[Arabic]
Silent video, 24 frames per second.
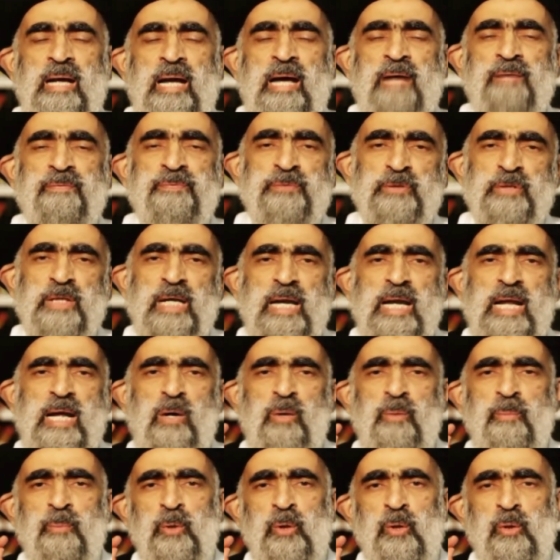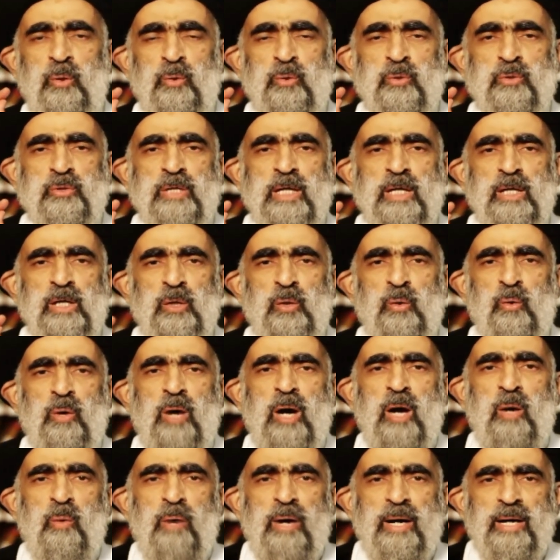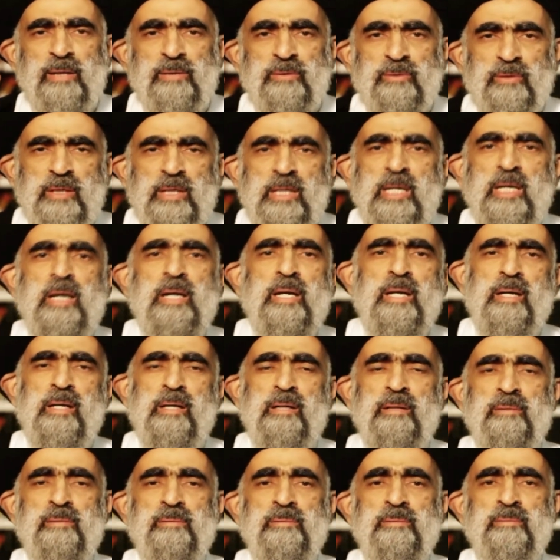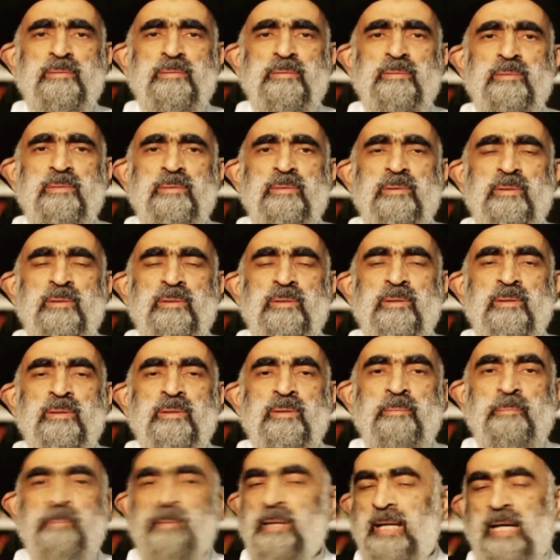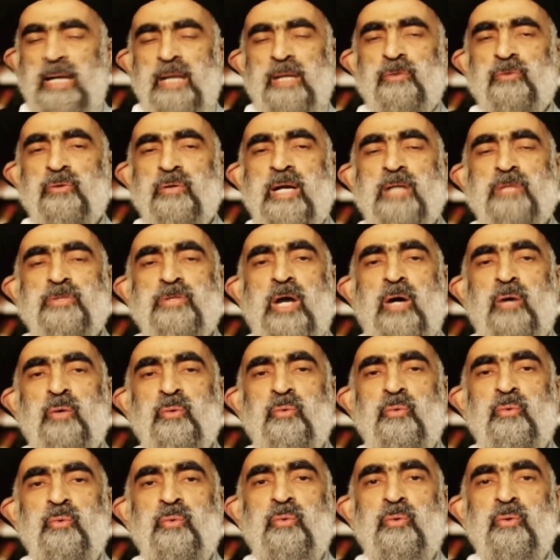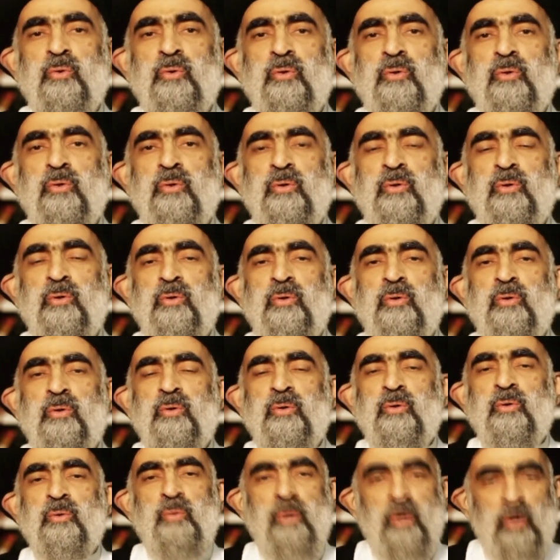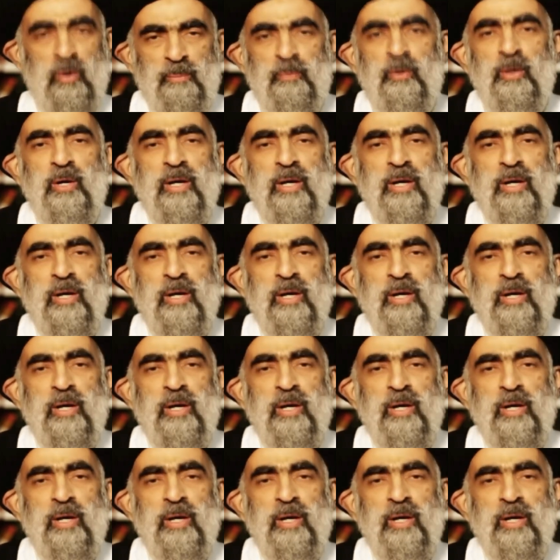أفشلهم الحسين وهو قتيل من حيث نجحوا وهم